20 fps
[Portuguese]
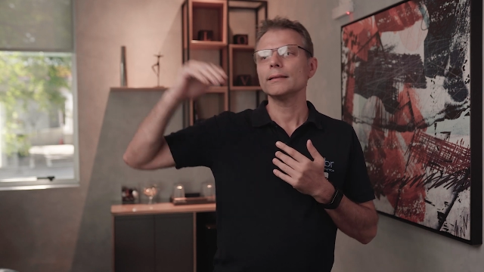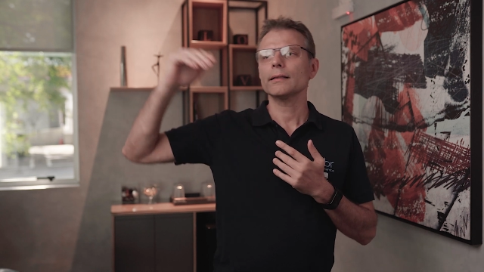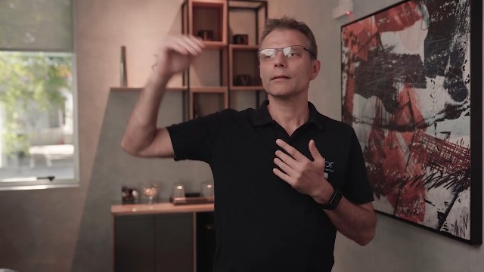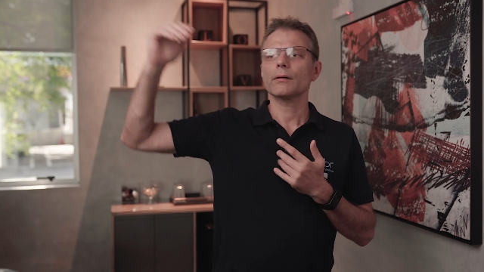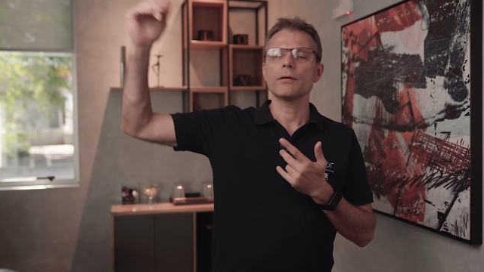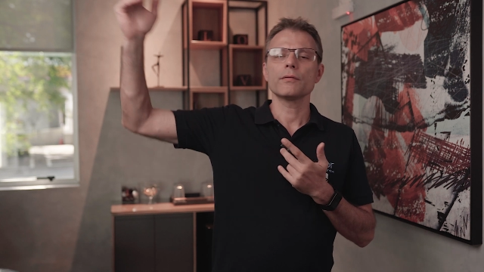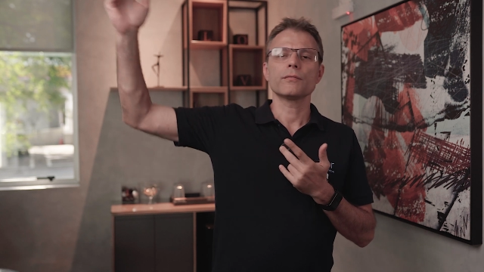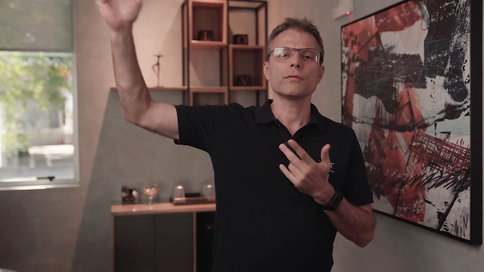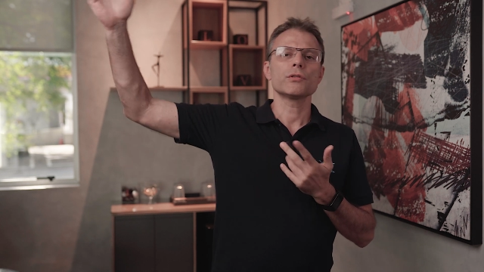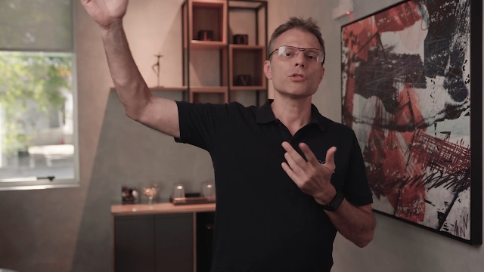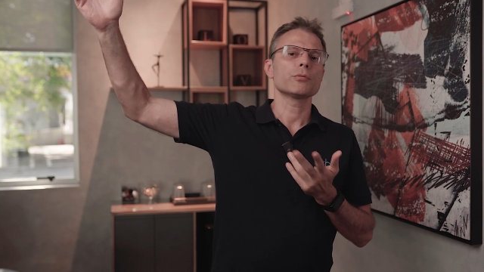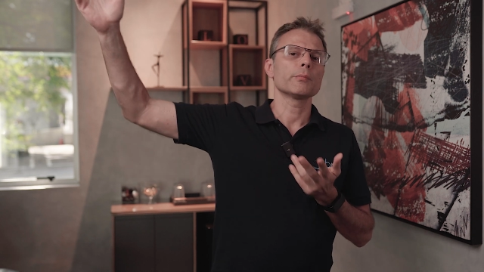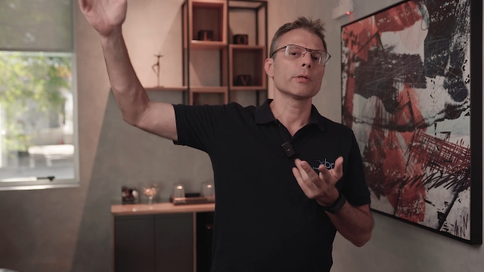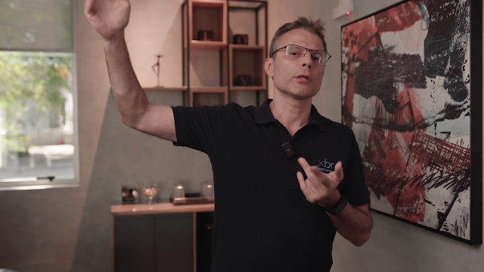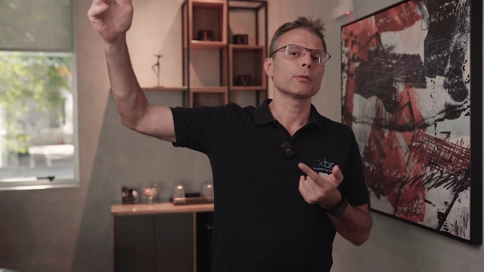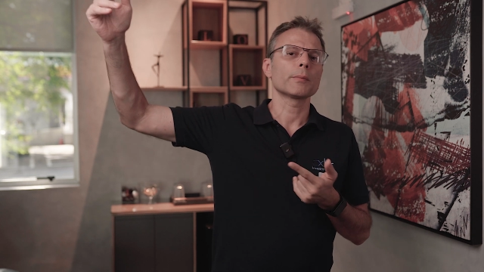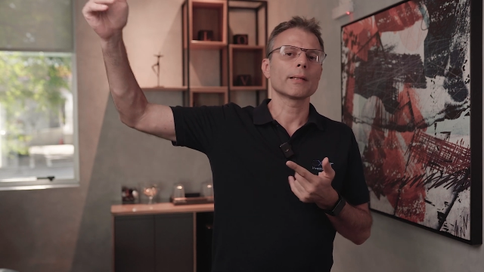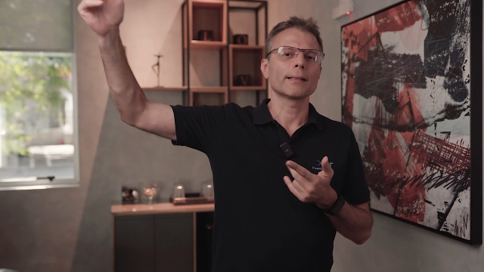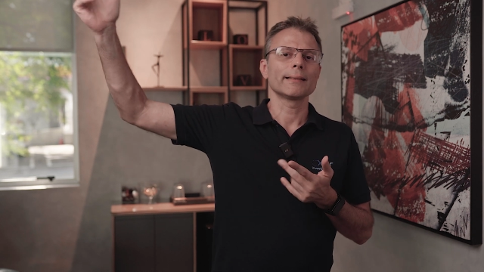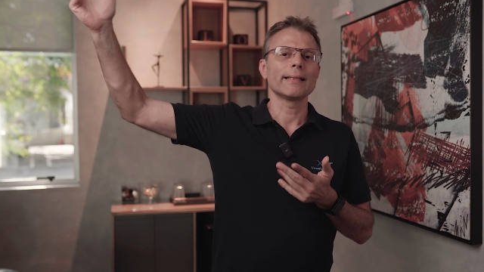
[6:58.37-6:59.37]
já que é um
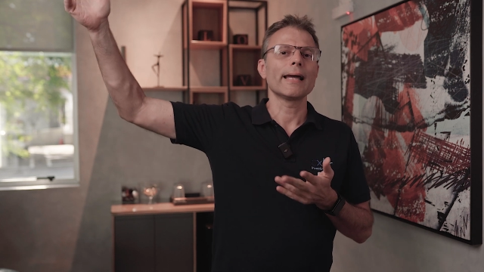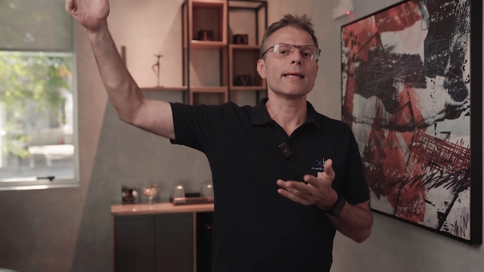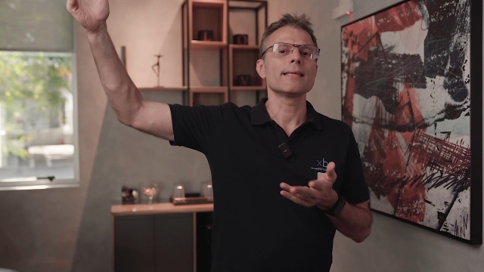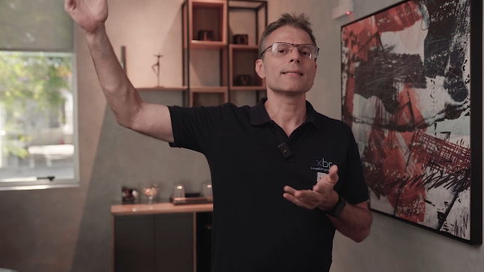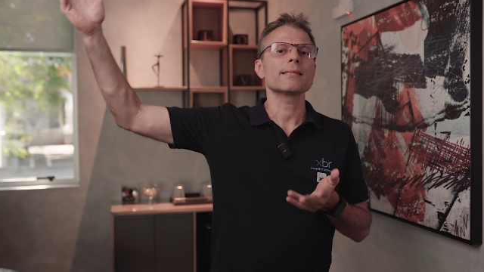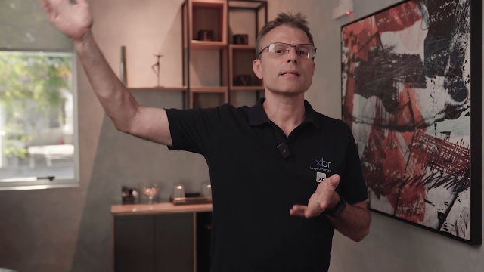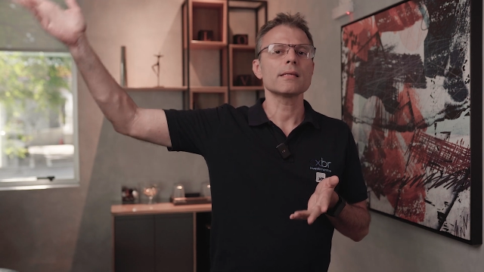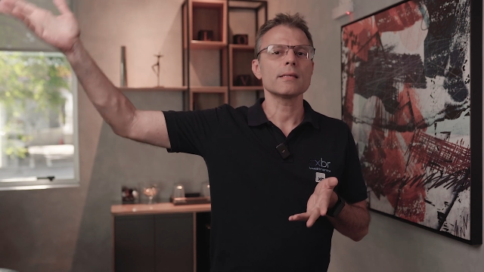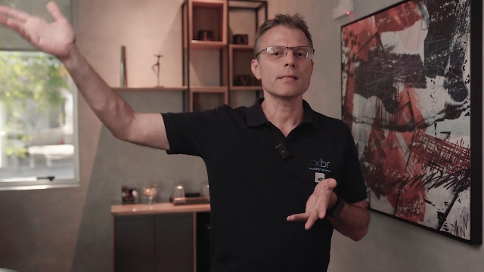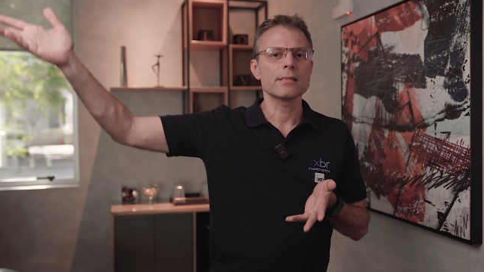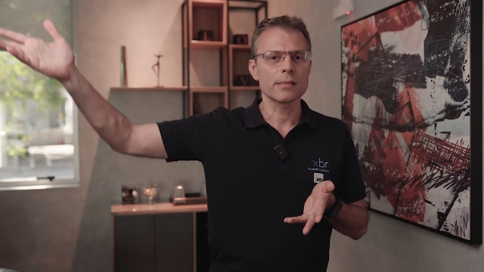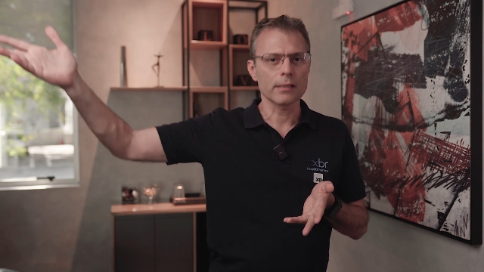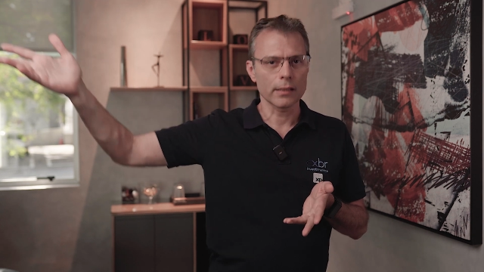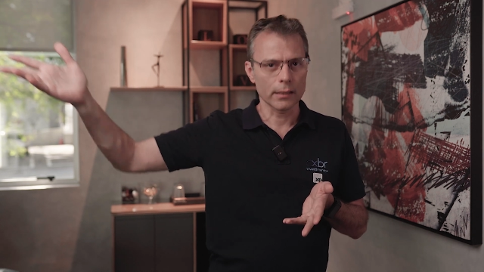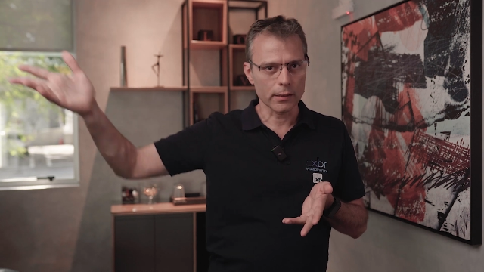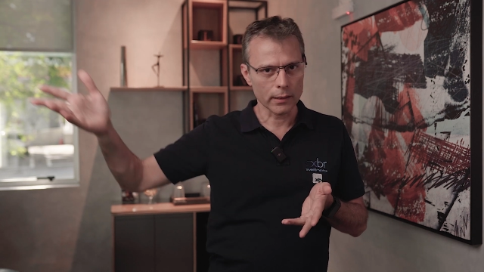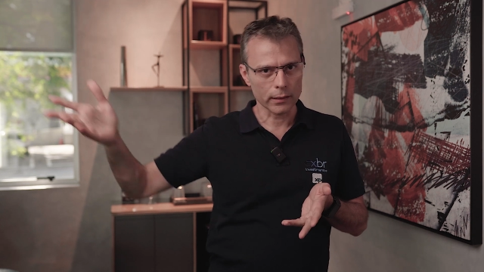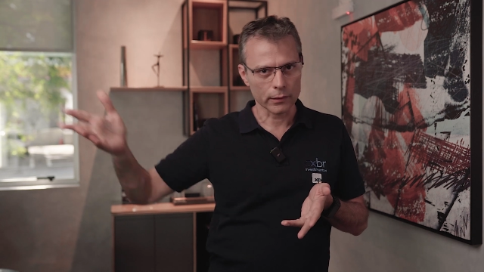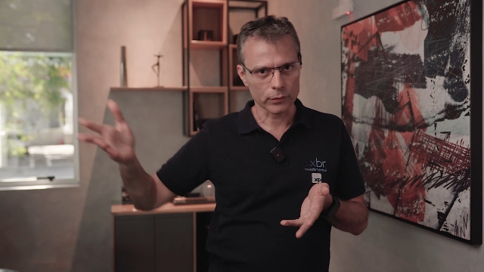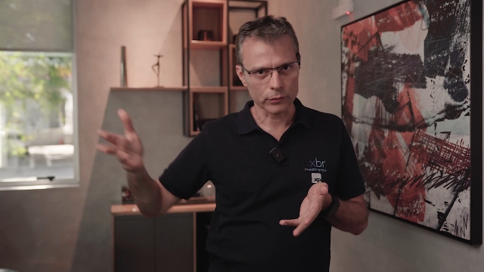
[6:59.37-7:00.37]
investimento para 10, 15
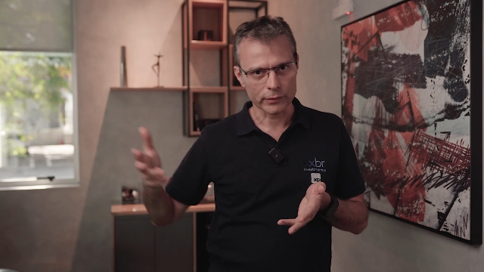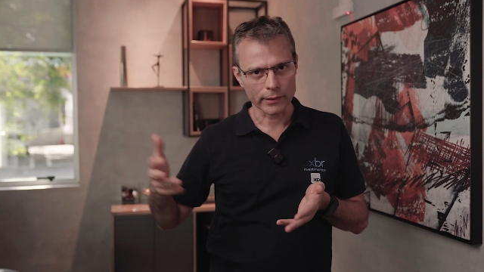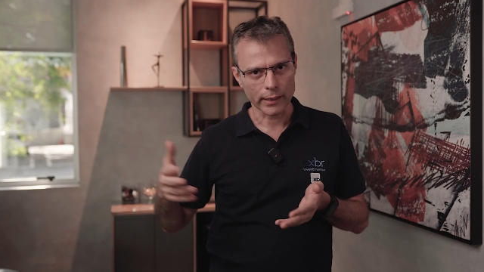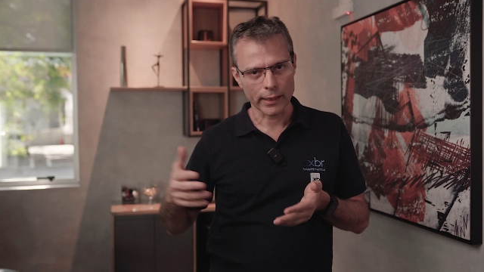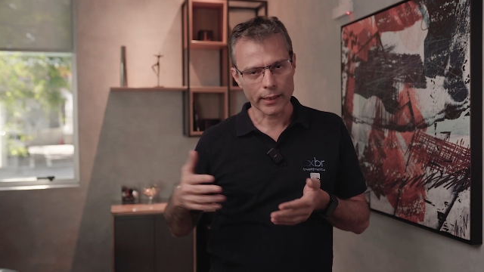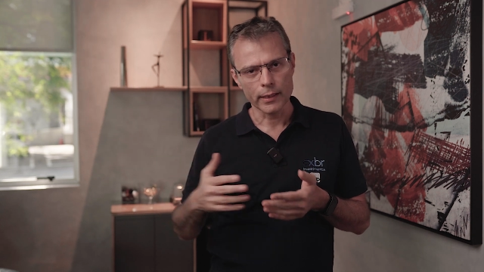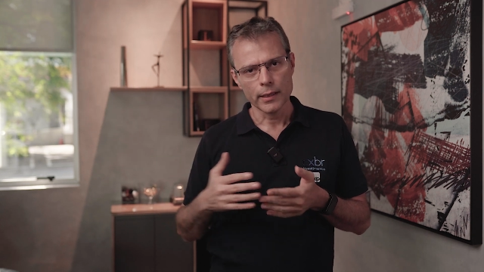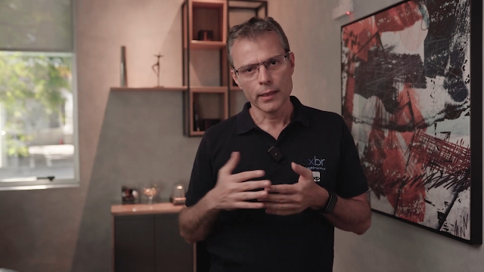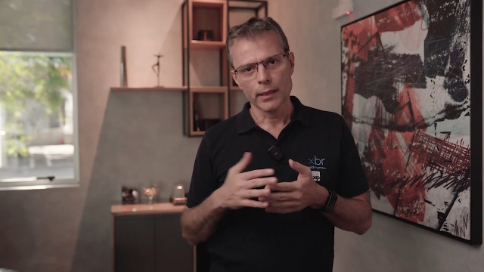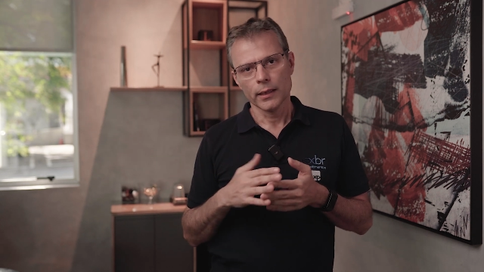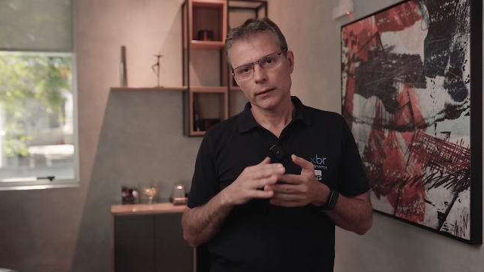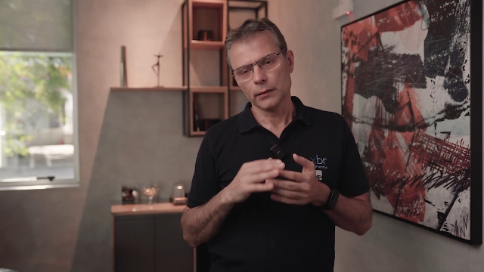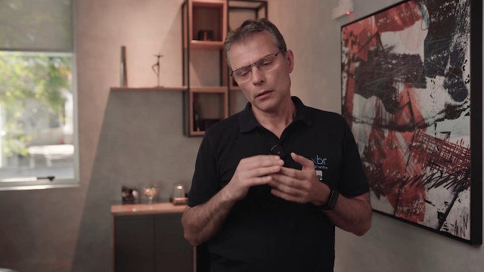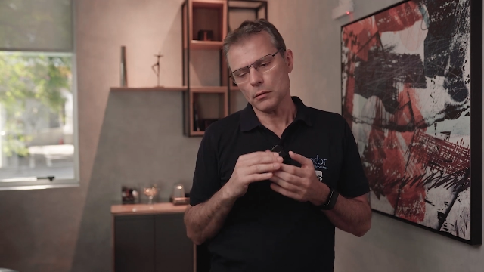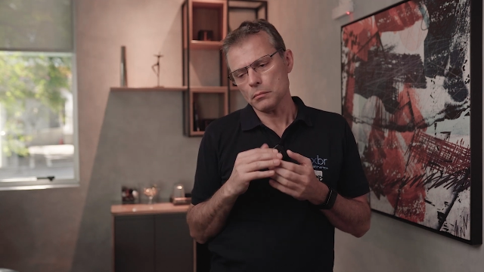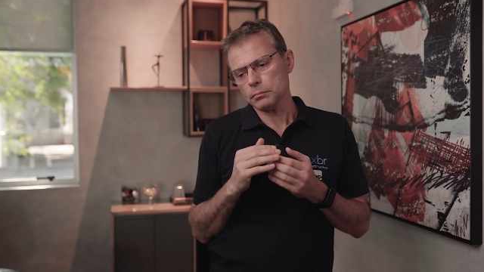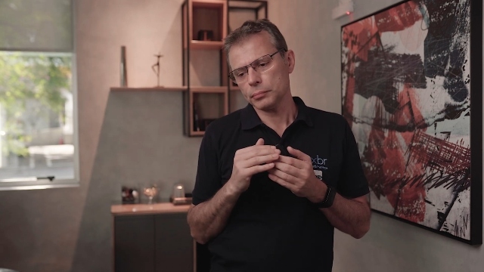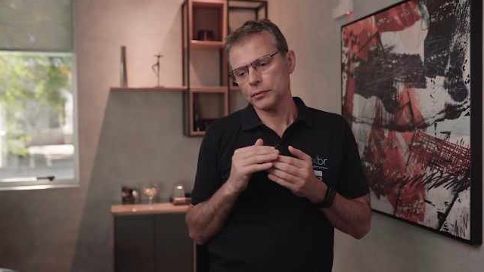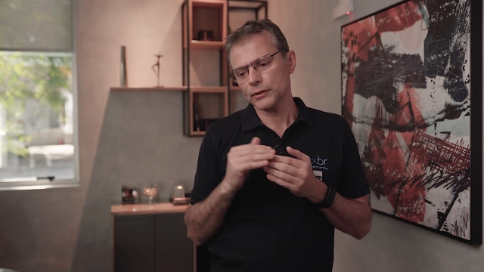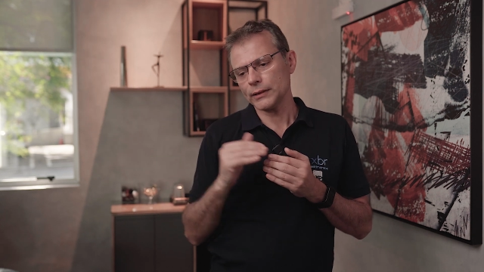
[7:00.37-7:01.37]
anos, né?
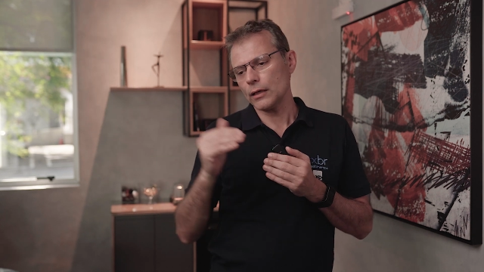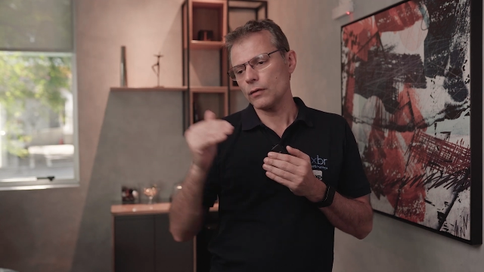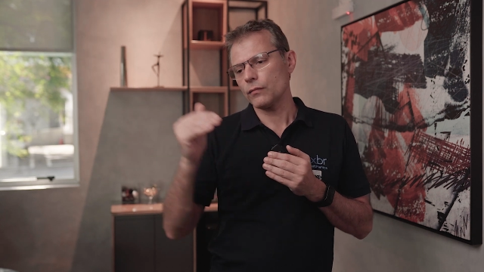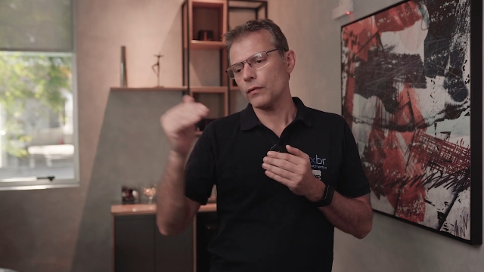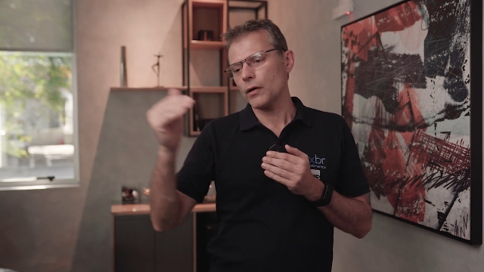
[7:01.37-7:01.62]
Então você não